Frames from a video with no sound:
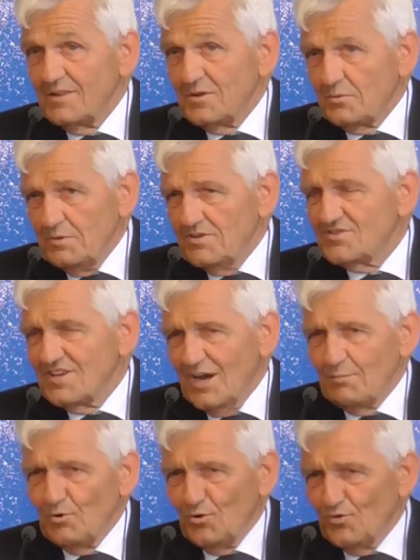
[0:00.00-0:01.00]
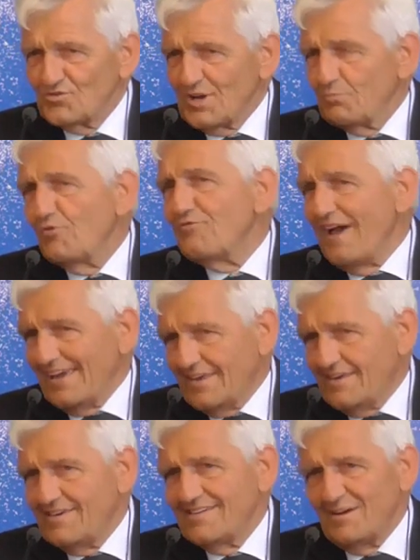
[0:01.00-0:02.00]
quindi siamo, siamo
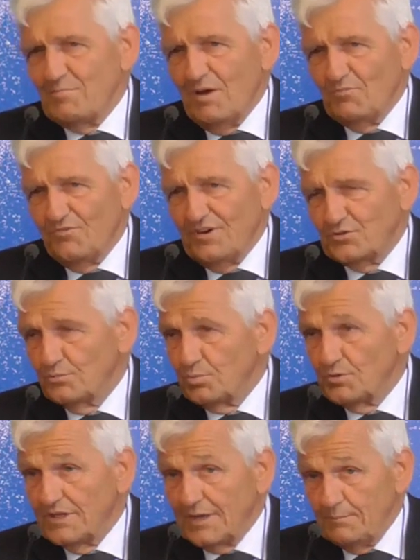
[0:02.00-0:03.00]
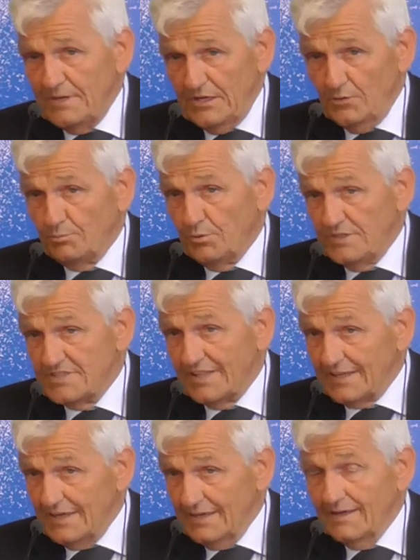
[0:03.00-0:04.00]
vecchi, abbiamo fatto un po' di cammino, un po' di
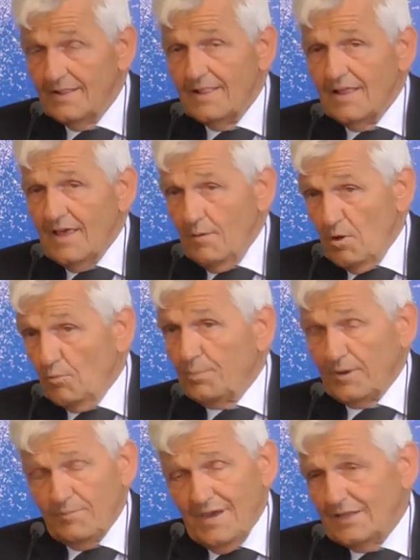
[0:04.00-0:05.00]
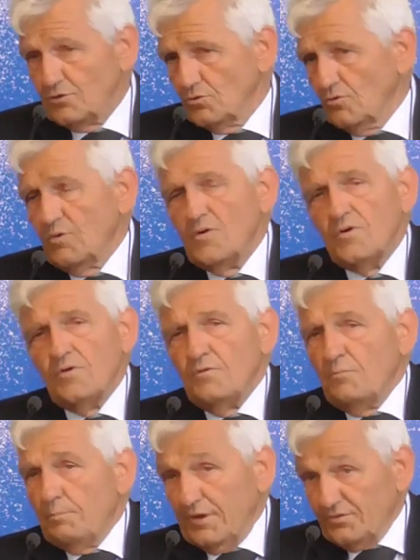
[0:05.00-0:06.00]
strada. Abbiamo
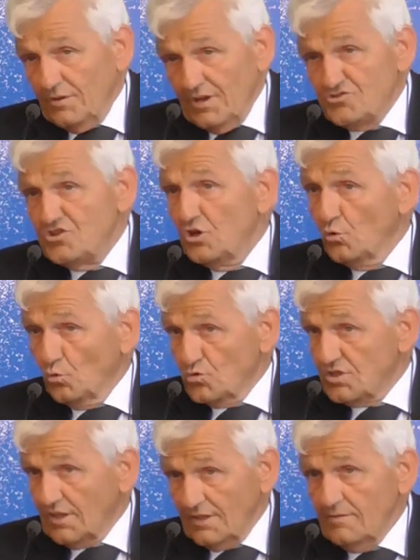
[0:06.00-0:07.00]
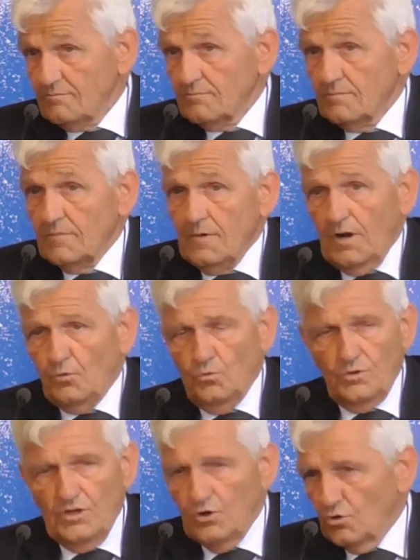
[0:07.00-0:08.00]
premiato personaggi illustri,
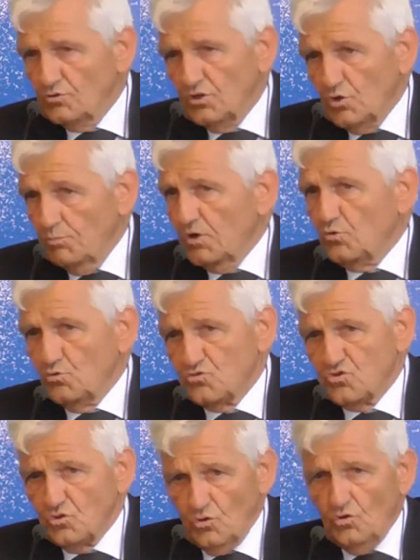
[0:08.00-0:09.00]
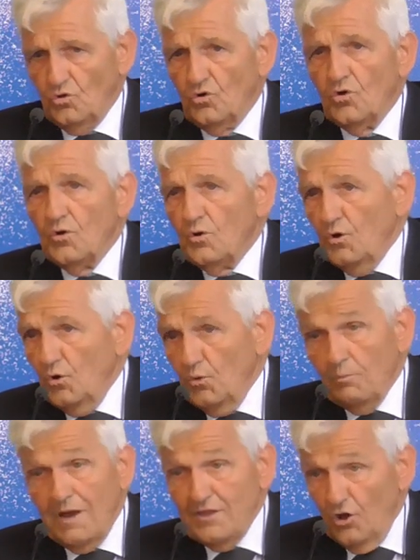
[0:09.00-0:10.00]
alcuni noti come Cousteau, eh,
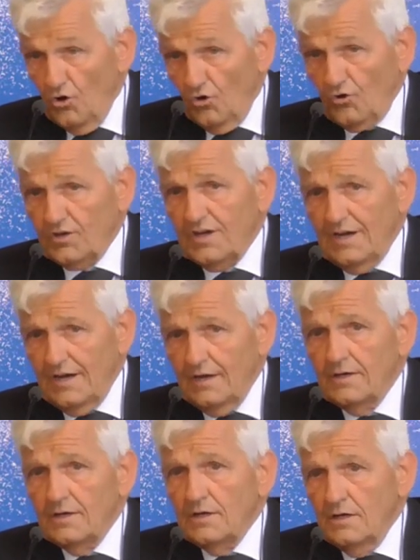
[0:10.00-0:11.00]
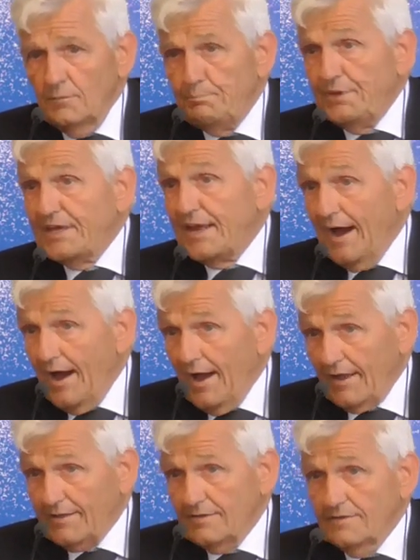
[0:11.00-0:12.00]
Maiorca, eh,
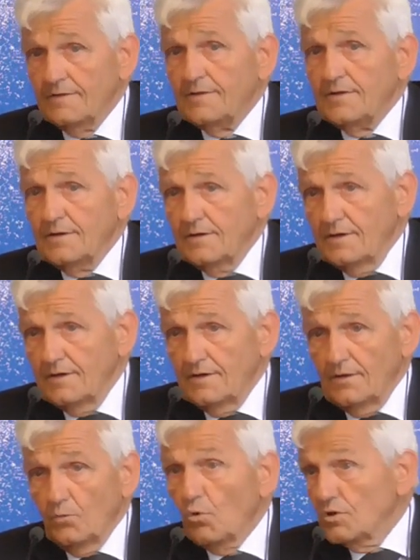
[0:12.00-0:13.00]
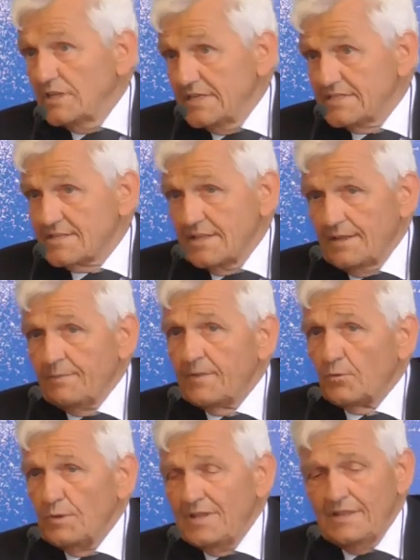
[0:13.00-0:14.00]
Picard, eh, Walt Disney,
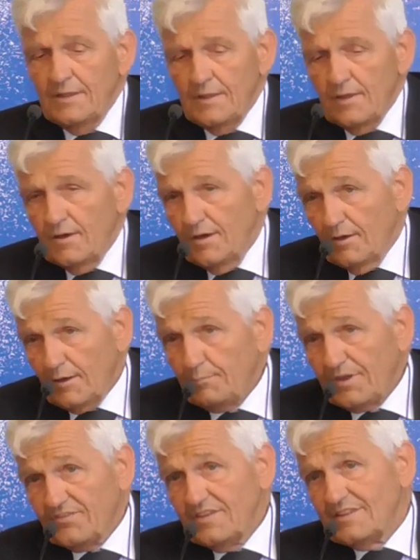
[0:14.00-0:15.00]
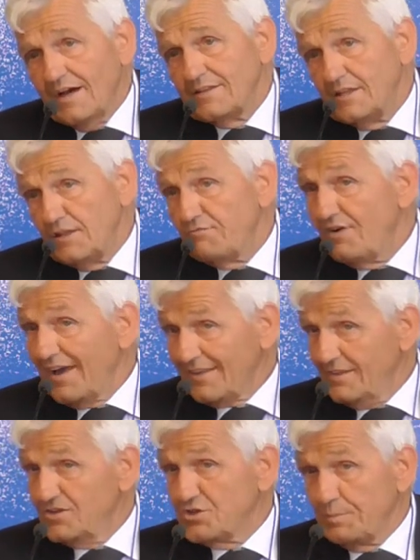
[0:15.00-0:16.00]
quindi eh, rappresentanti di varie
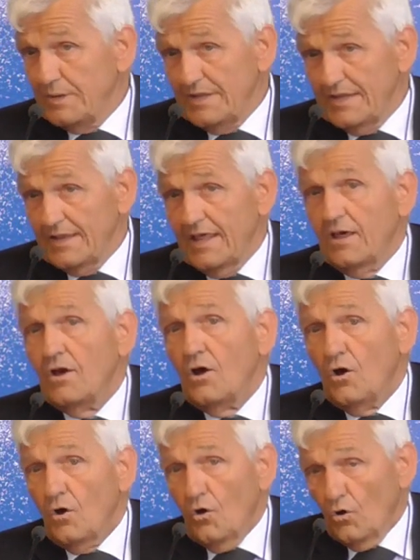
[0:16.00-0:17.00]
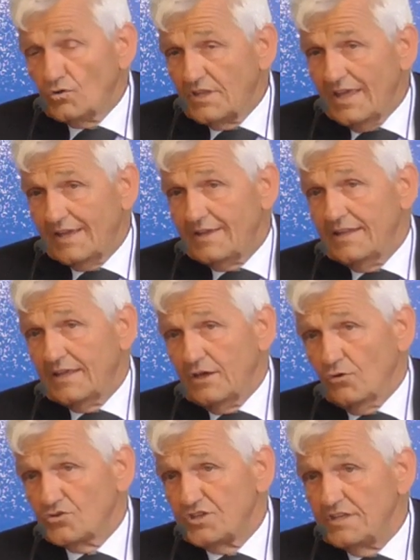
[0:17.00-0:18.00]
discipline, o tecniche,
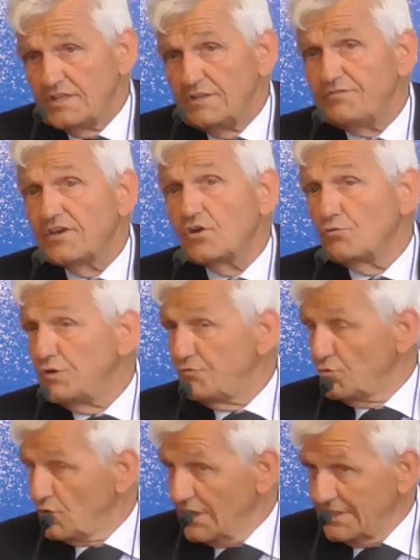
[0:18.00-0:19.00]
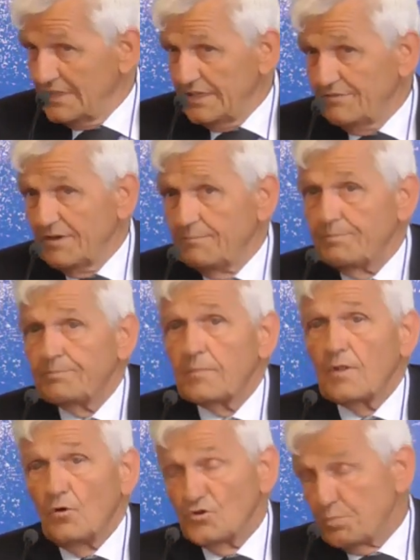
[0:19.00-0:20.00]
o scientifiche, o divulgative,
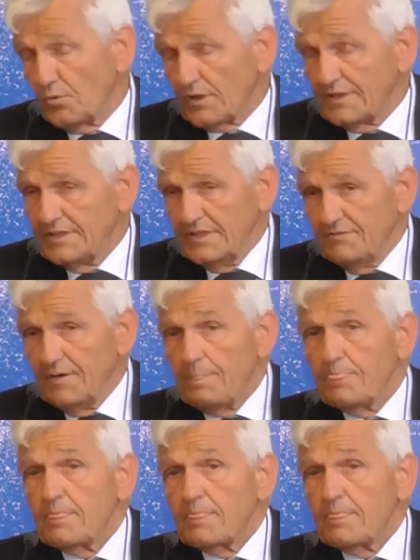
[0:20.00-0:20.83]
o esplorative.